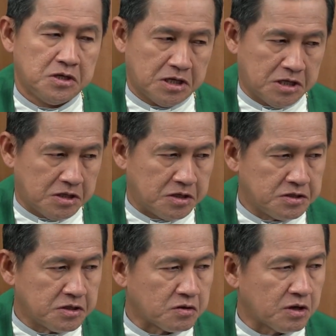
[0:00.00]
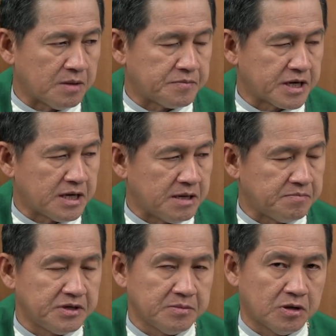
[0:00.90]
เอเรื่องของอับราฮัม
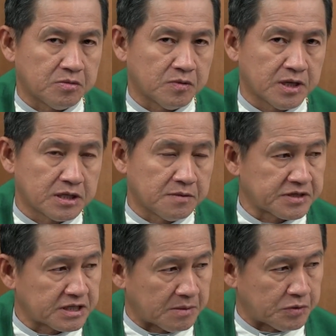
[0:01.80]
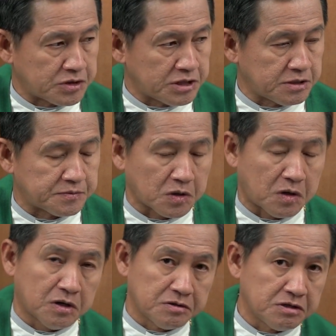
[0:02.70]
ที่บอบอกว่าเริ่มตั้งแต่บทที่
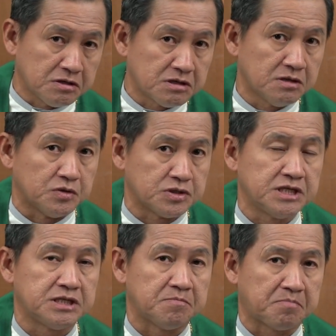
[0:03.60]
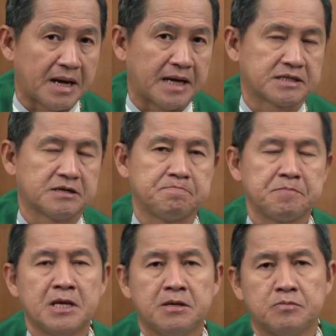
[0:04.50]
12เขานี่เขาเริ่มบทที่18ครับ
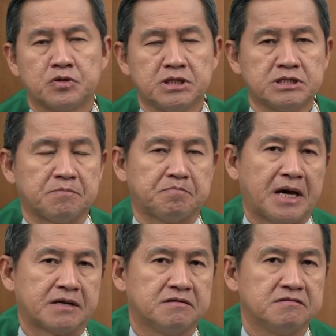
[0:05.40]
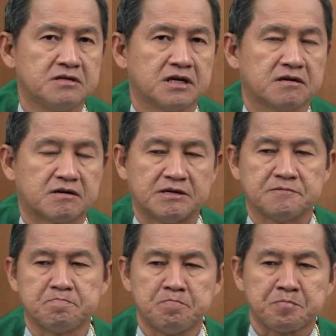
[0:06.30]
บทที่18คือเรื่องอะไร
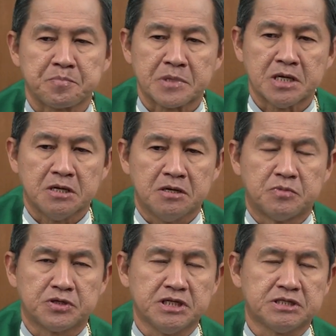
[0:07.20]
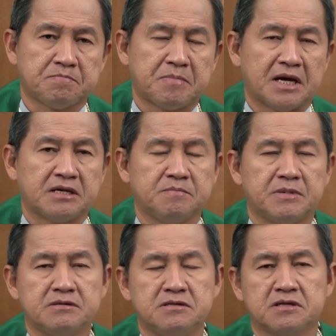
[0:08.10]
บทที่18 นี่
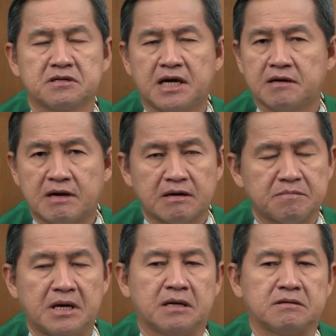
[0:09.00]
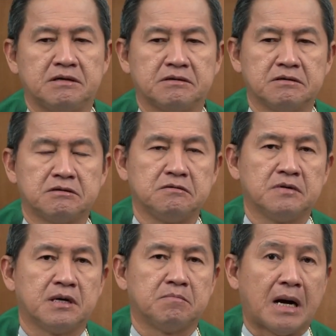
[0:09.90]
เป็นเรื่องน่ารักมากเลยก็คือ
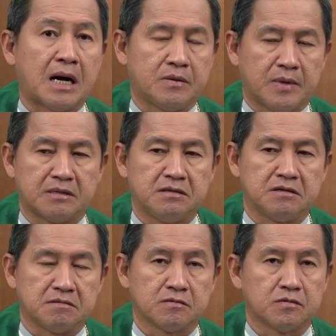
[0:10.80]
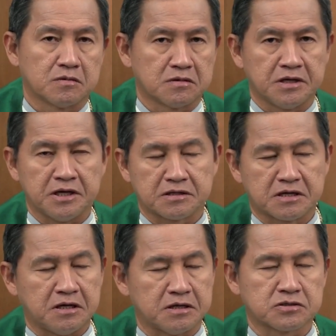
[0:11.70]
ว่าบ่ายวันหนึ่งเหตุ
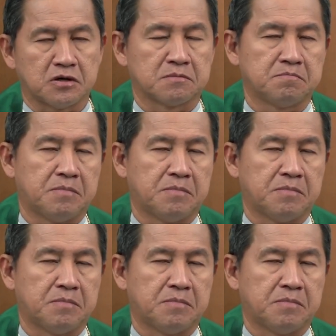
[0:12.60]
เกิดตอน